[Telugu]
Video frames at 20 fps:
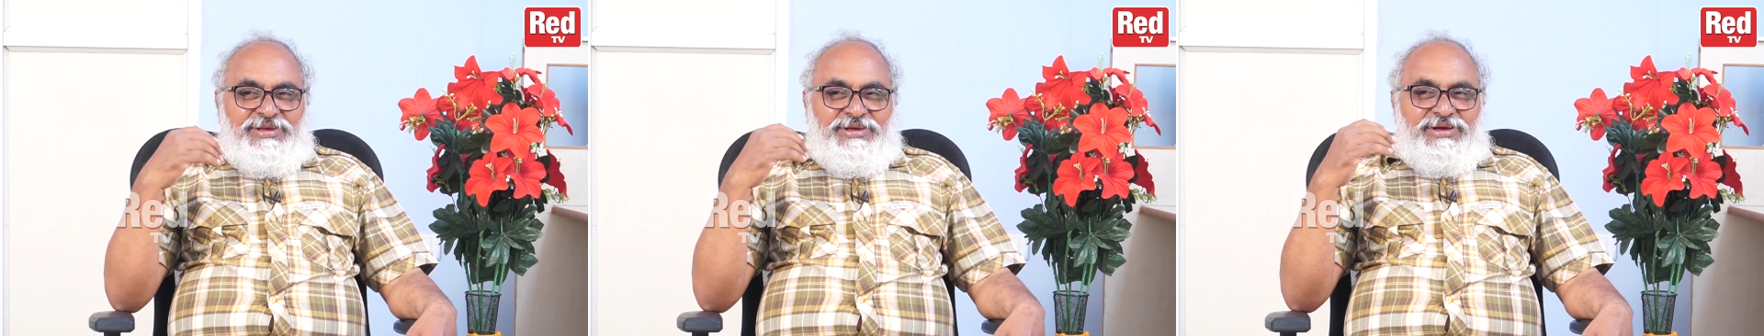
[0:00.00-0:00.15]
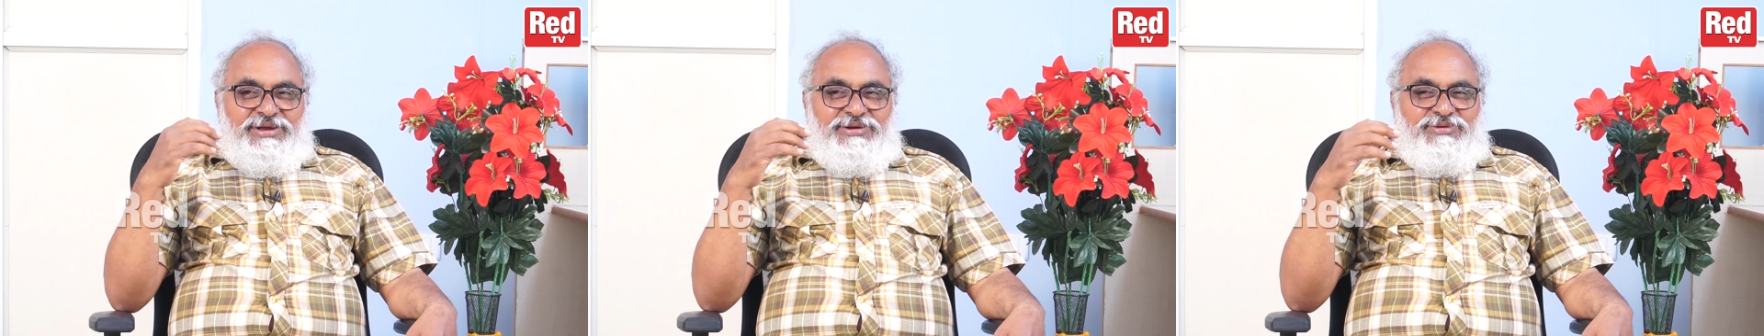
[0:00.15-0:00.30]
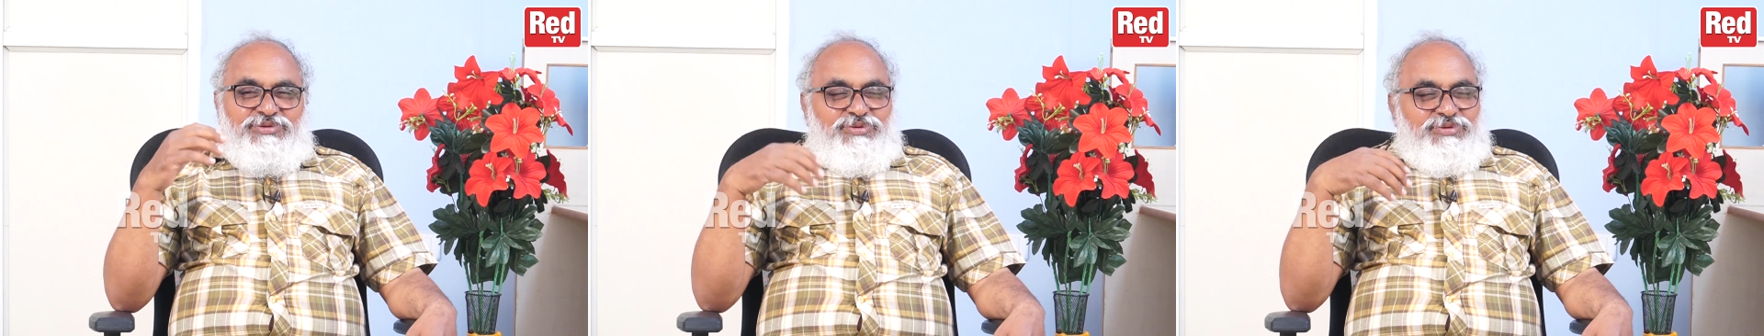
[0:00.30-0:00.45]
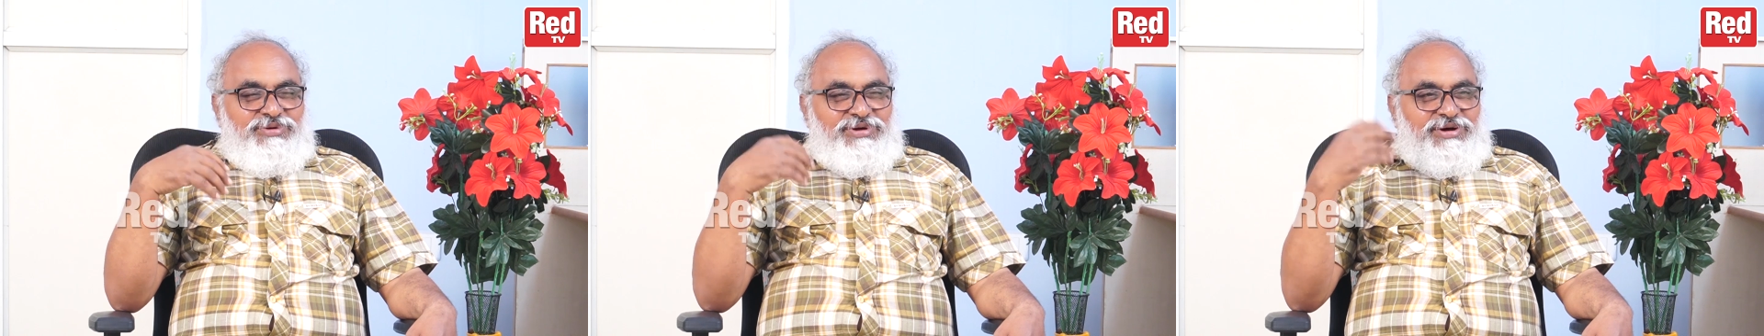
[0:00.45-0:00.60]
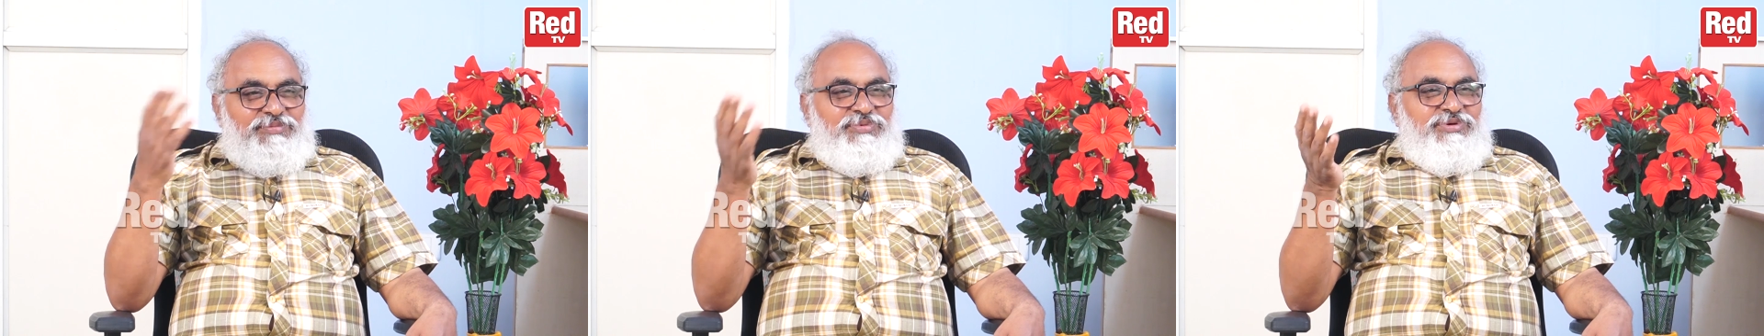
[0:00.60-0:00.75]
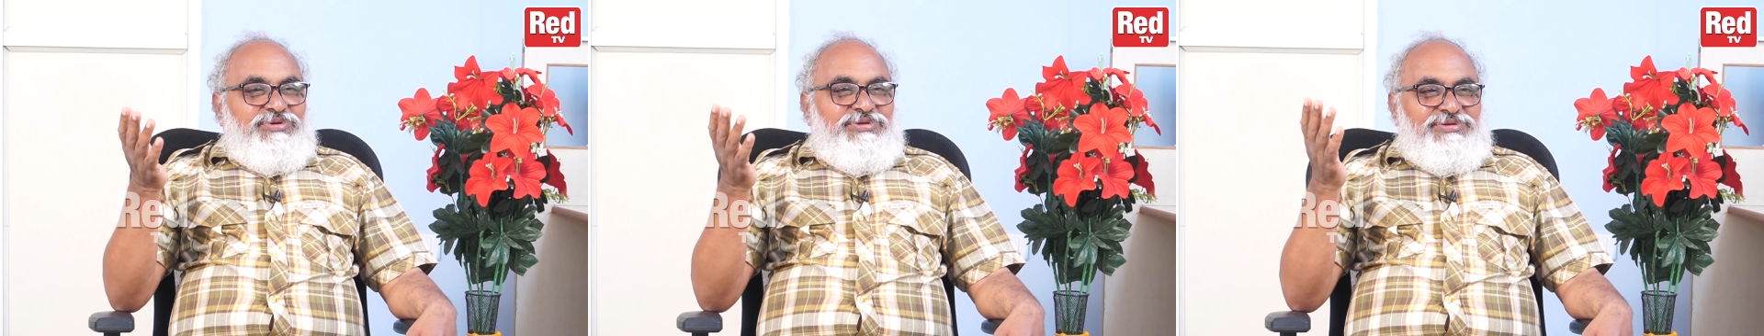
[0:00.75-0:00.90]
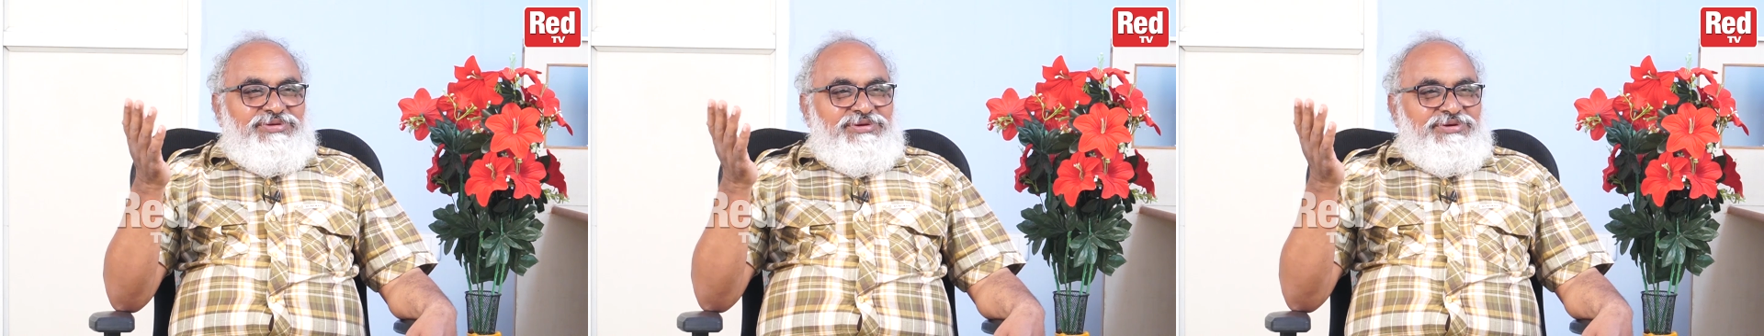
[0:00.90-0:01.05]
కలిసి
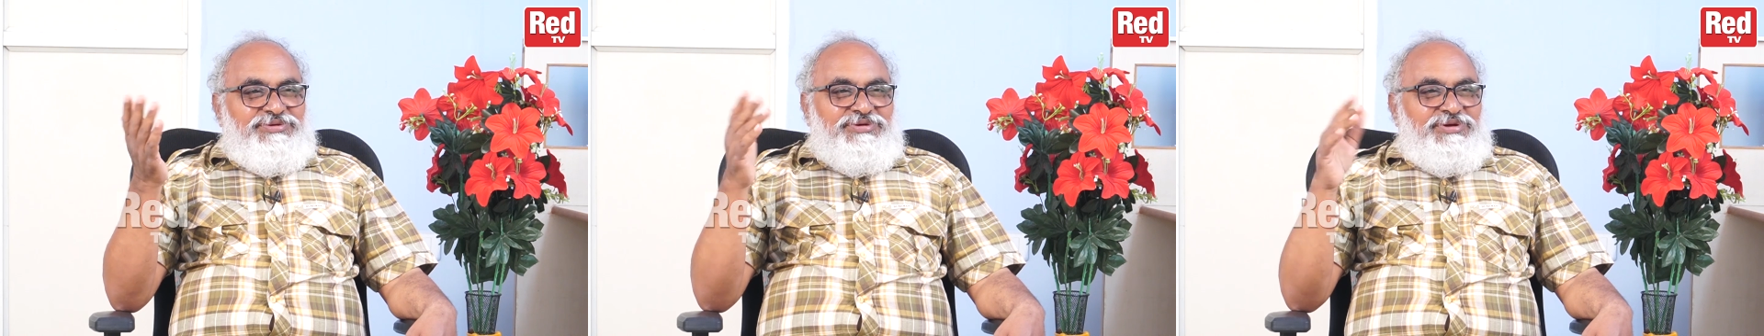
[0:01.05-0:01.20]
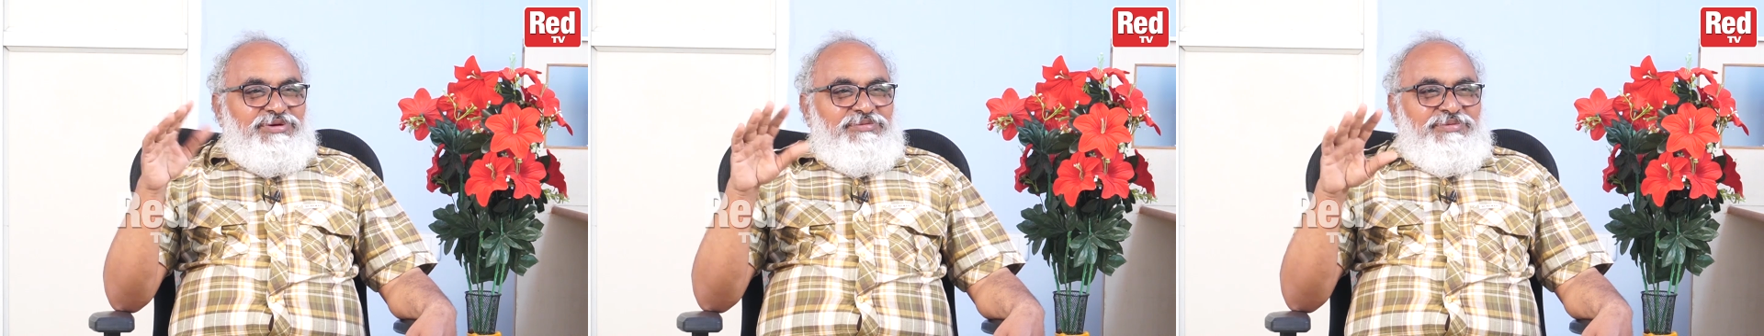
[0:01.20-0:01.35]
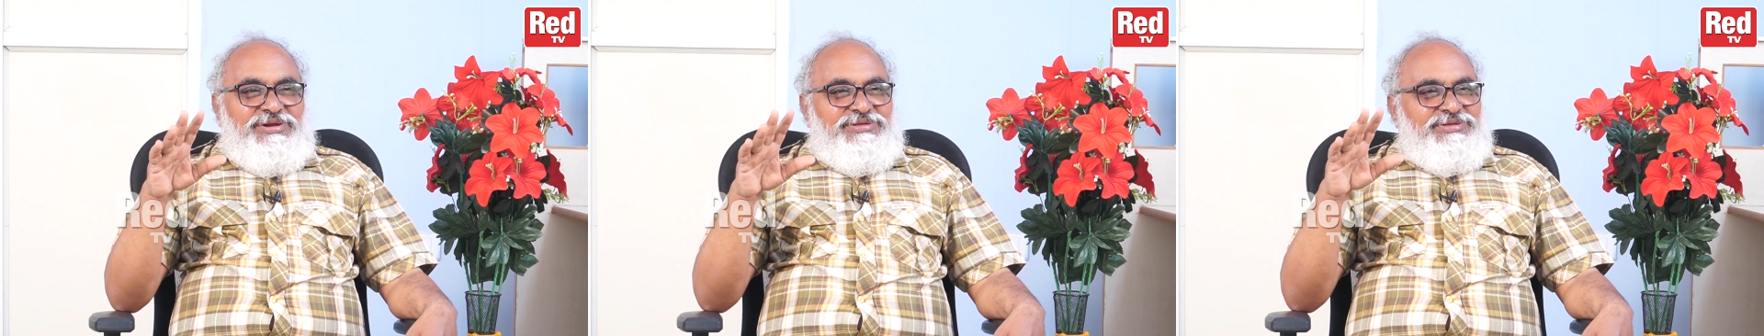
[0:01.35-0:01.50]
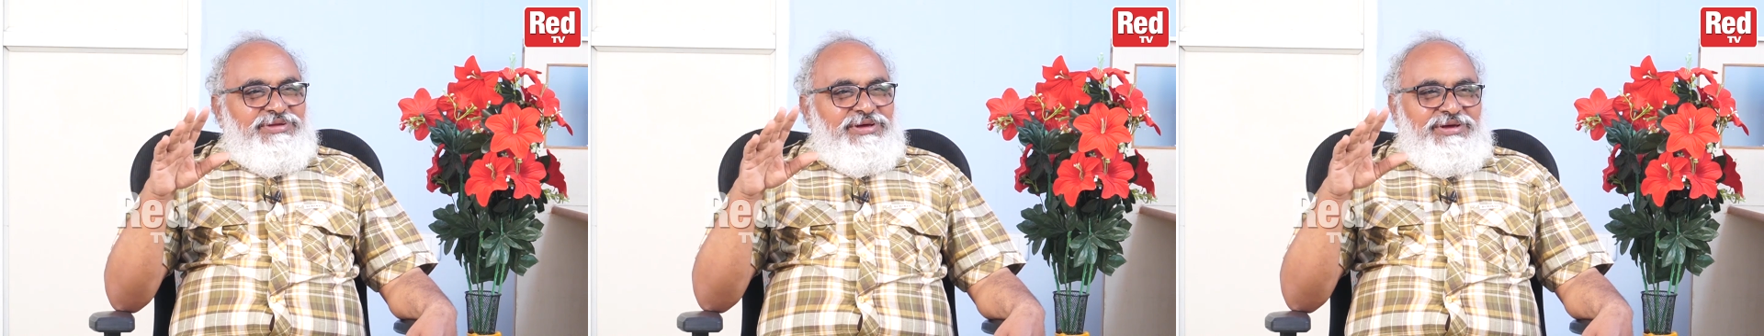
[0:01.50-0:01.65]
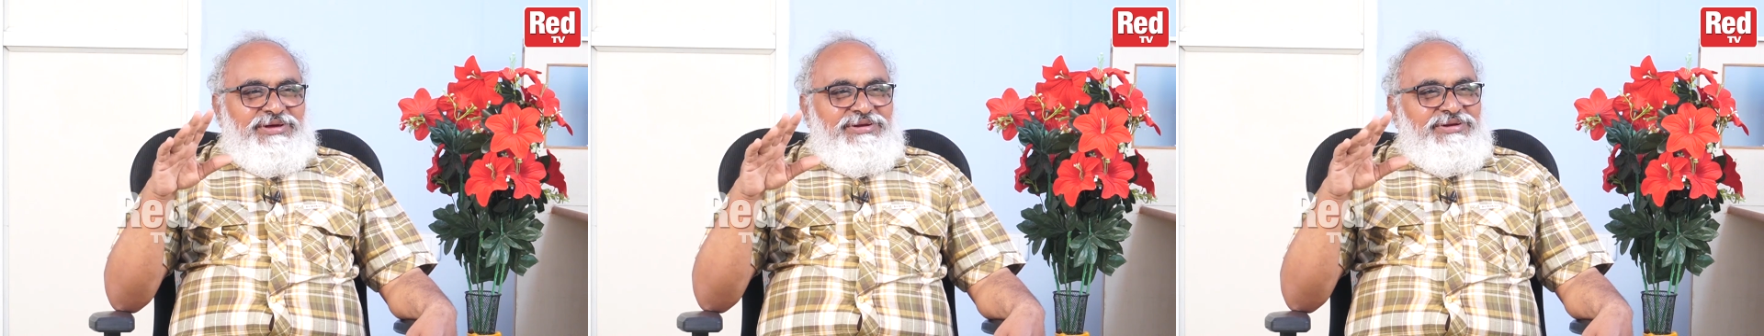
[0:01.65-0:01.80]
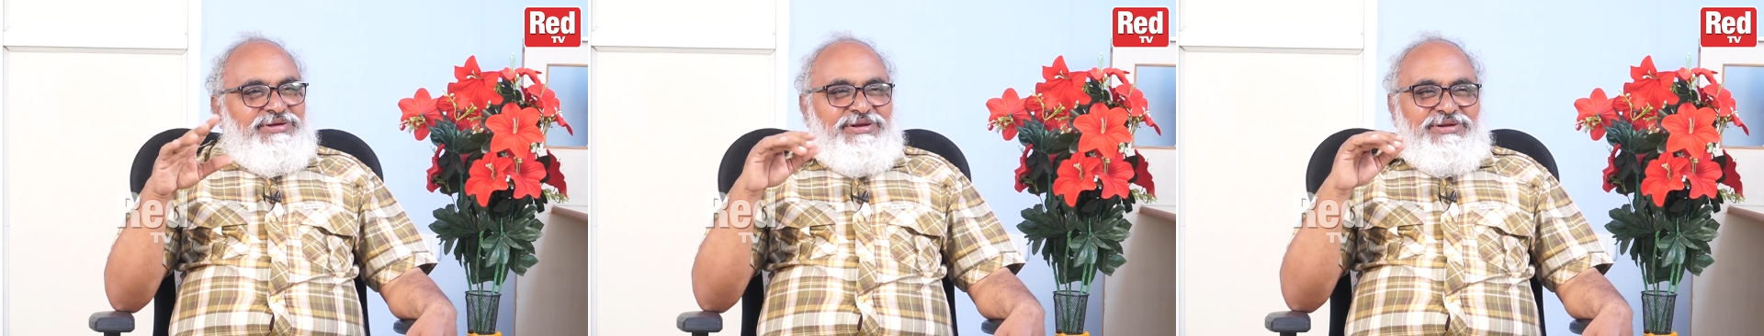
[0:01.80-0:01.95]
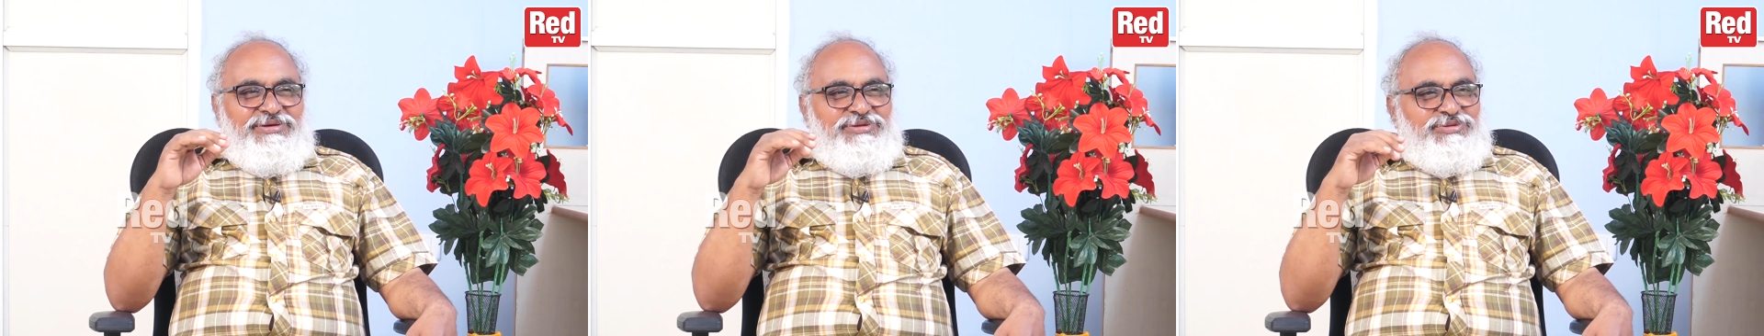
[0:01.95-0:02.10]
ఉండకపోతే శిక్షలు
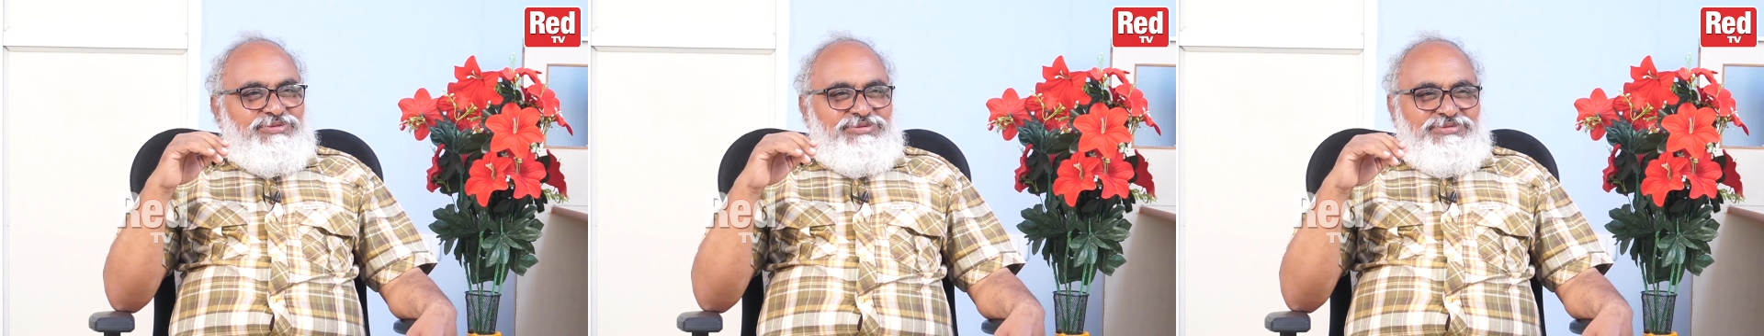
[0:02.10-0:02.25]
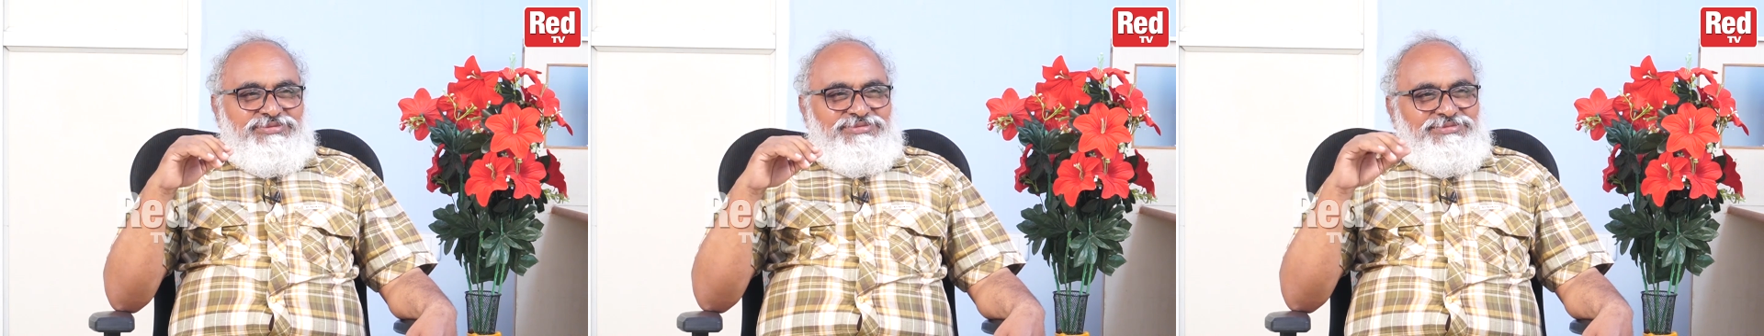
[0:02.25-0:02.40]
పడతాయని లేదు